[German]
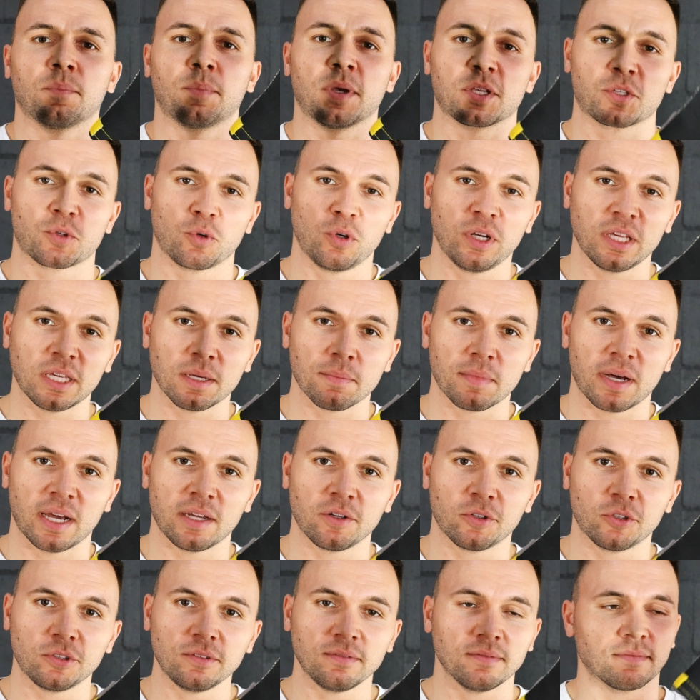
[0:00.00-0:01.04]
Persönliche
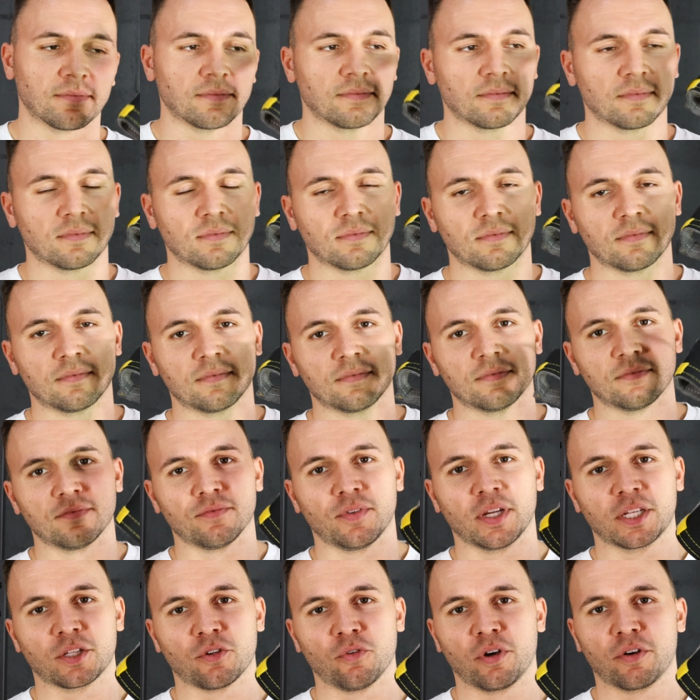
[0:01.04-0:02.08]
Meinung,
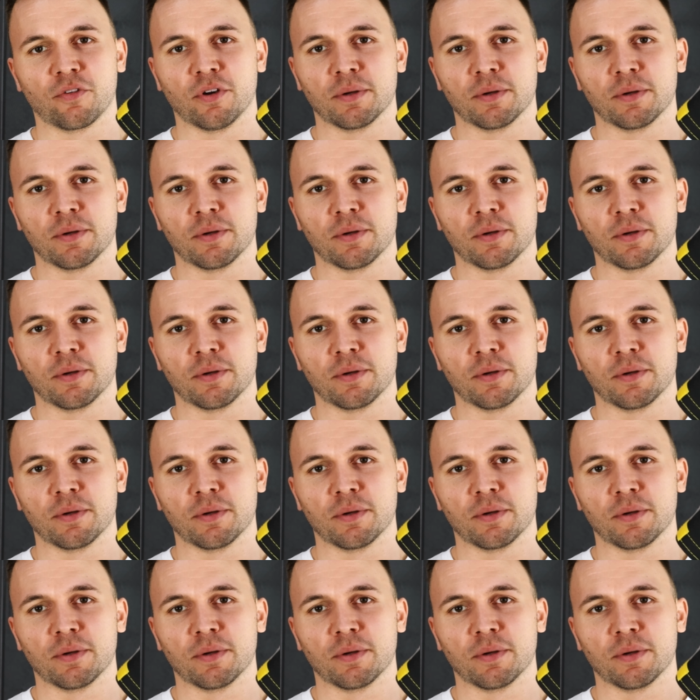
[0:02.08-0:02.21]
Victory